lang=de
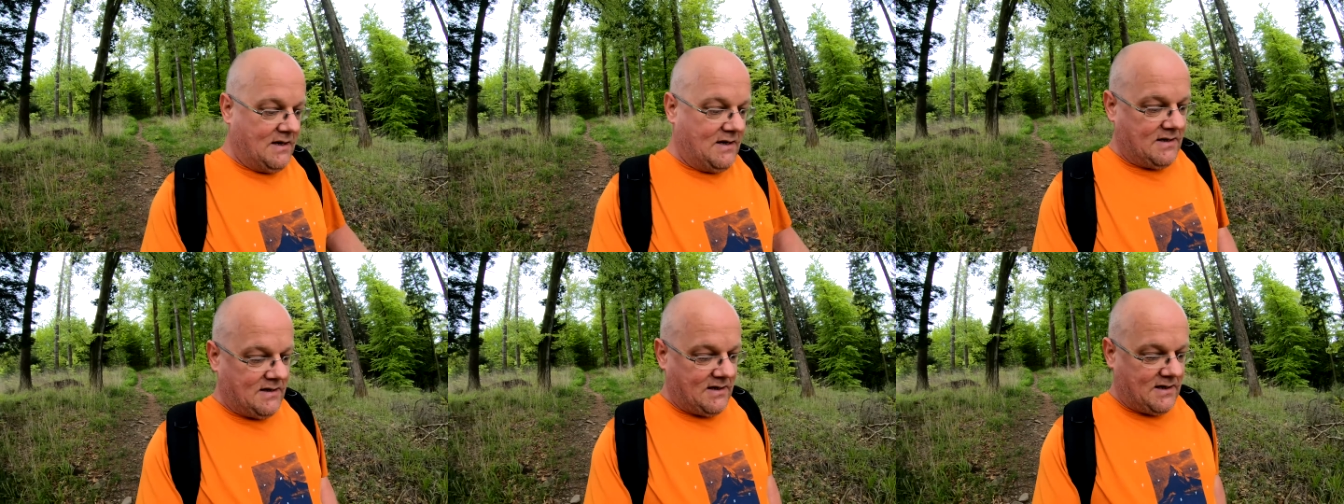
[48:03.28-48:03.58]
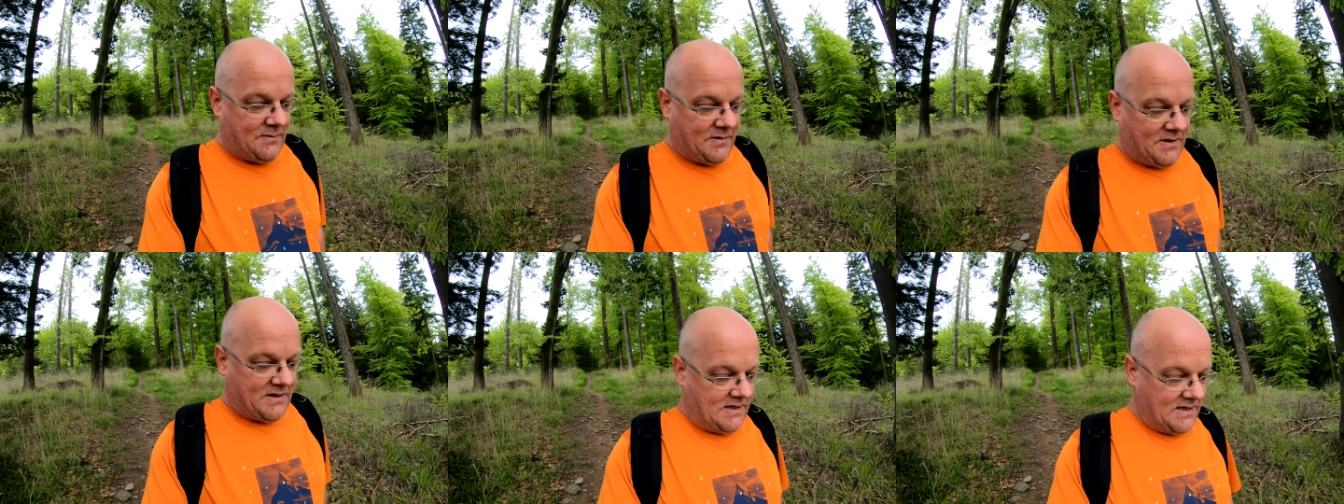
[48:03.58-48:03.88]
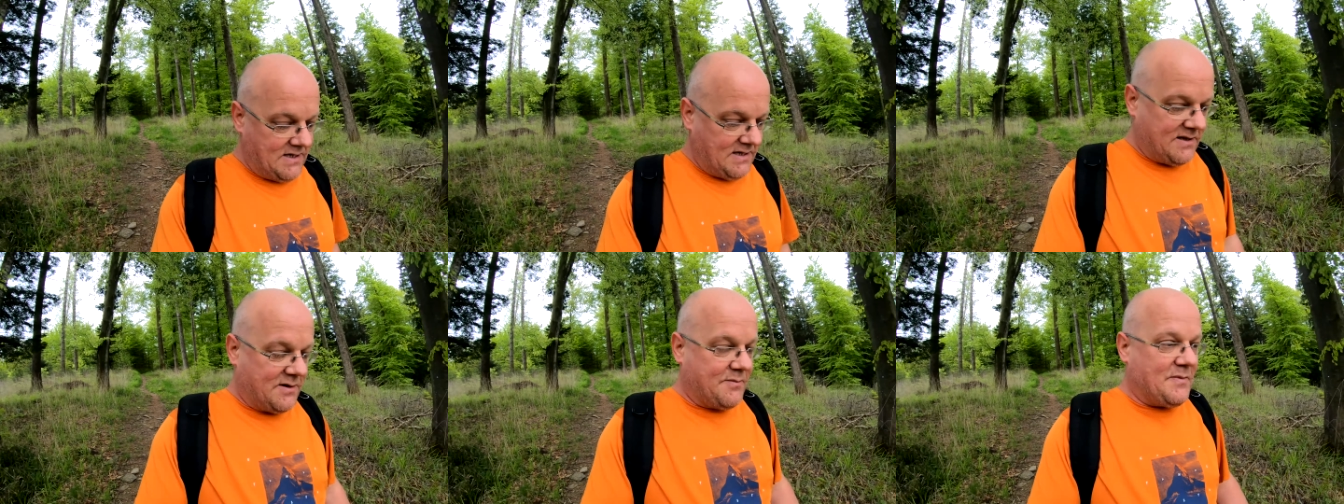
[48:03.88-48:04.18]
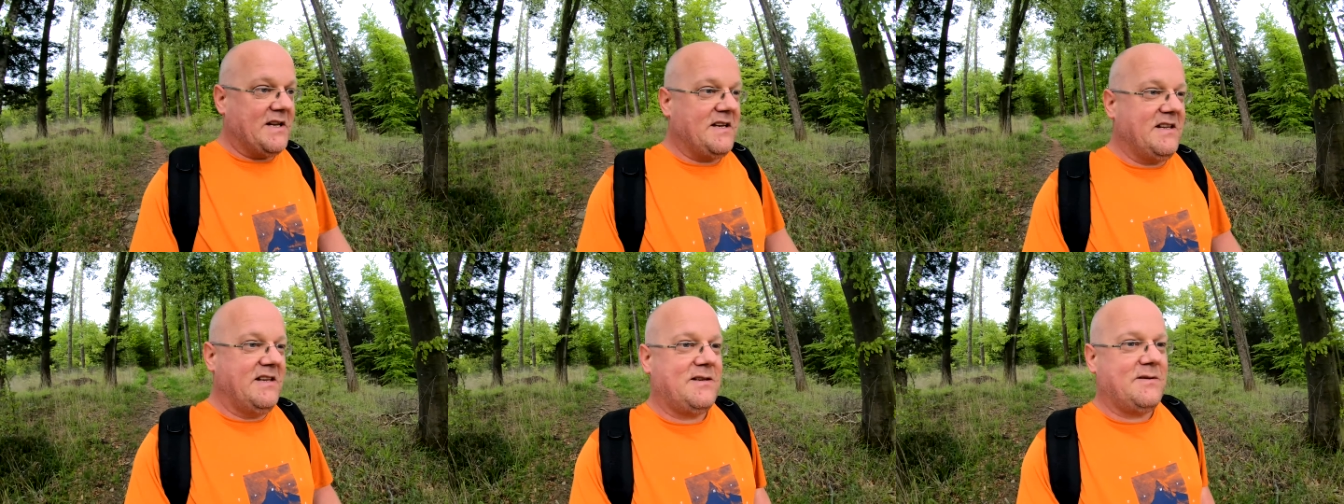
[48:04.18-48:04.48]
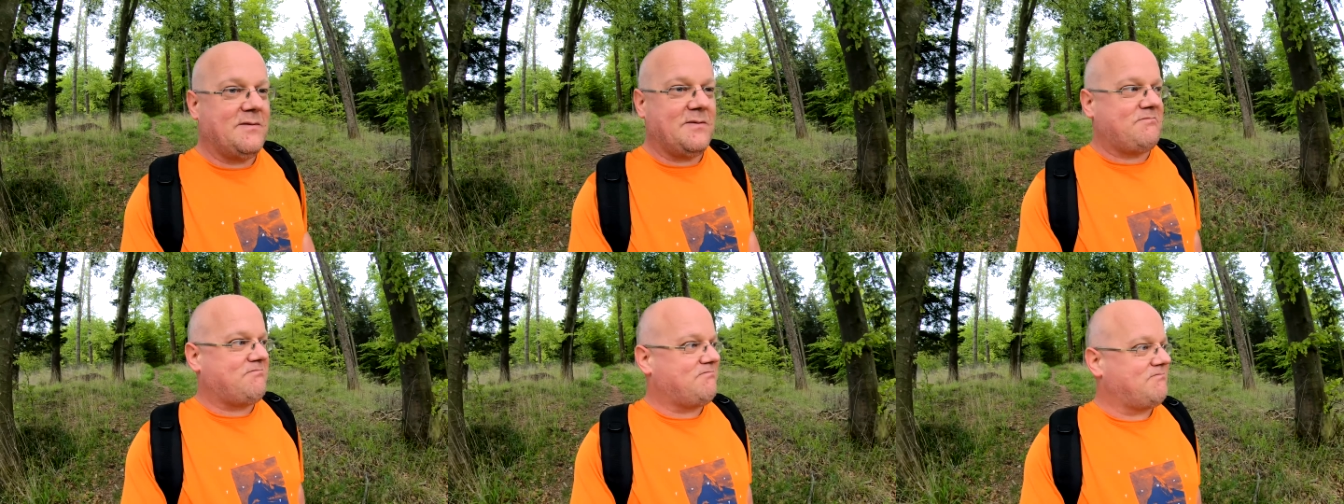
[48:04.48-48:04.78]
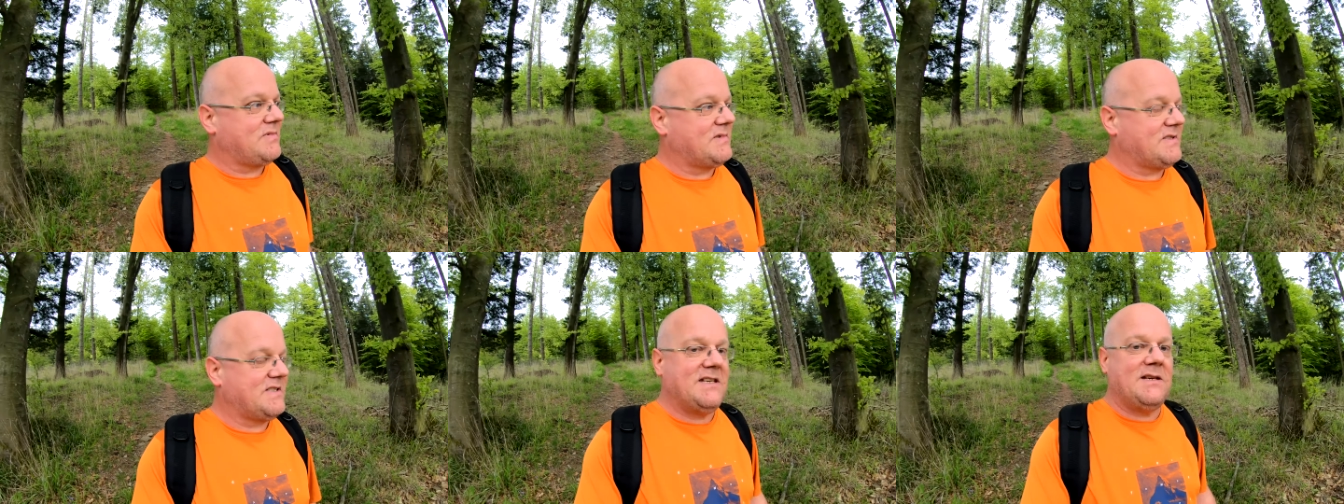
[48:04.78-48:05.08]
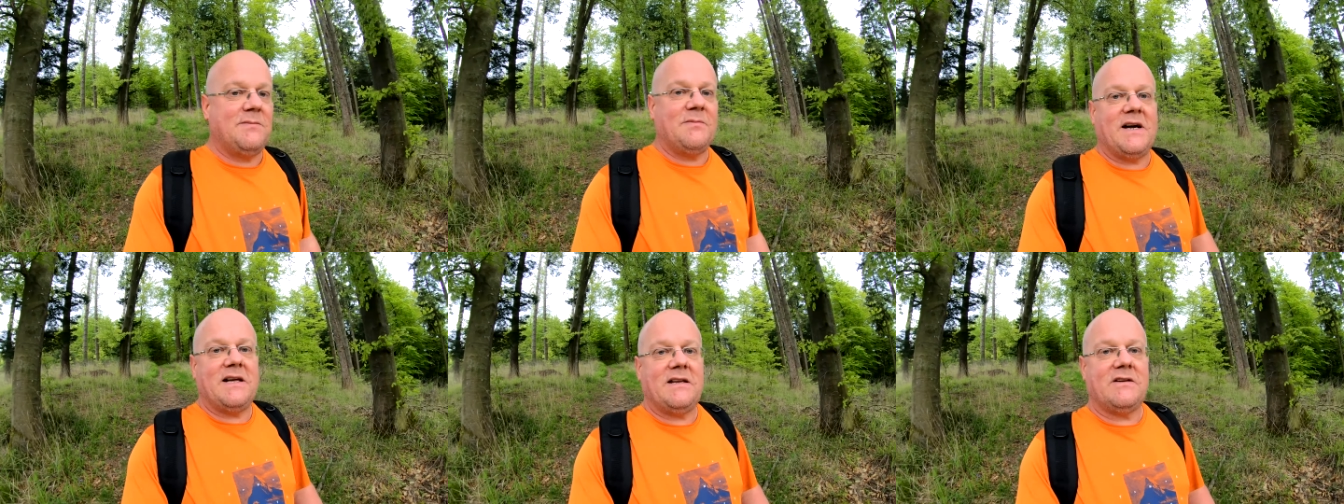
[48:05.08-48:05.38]
Aber ich meine, ich ziehe
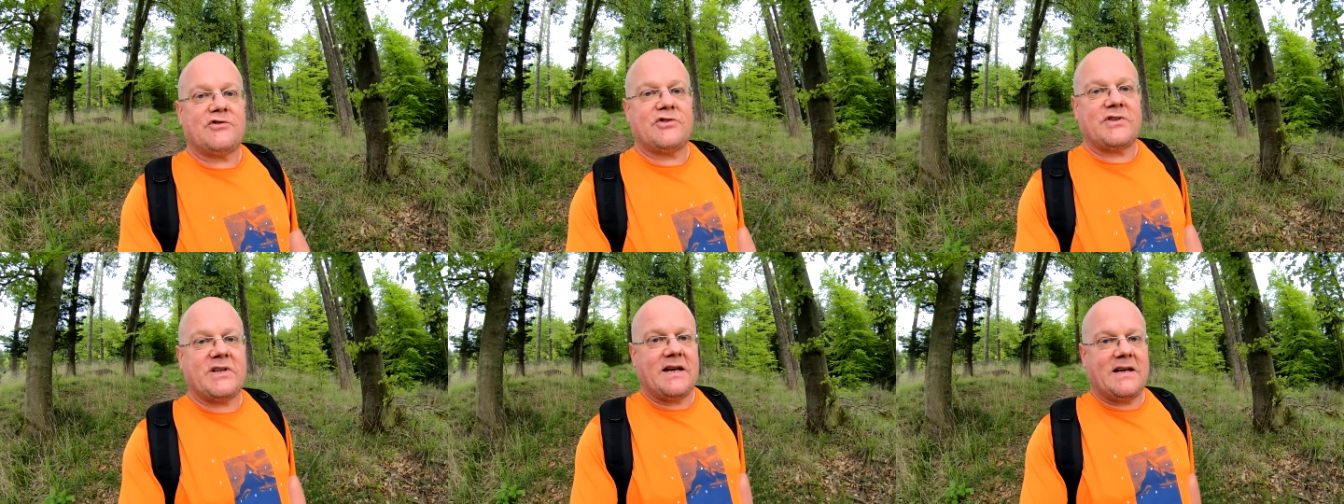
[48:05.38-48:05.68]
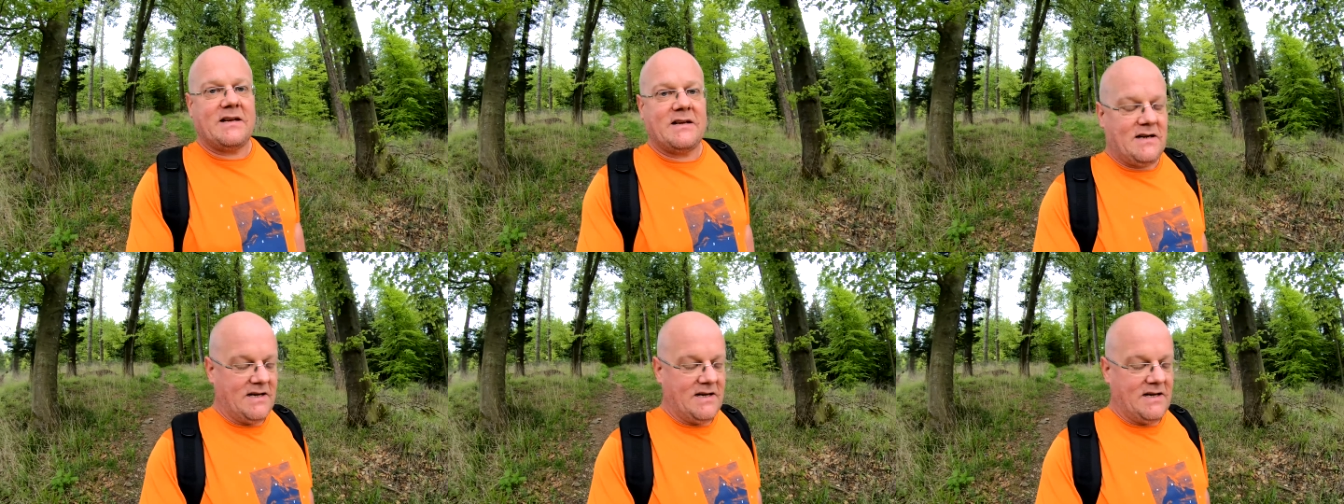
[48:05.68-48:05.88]
meine Strecken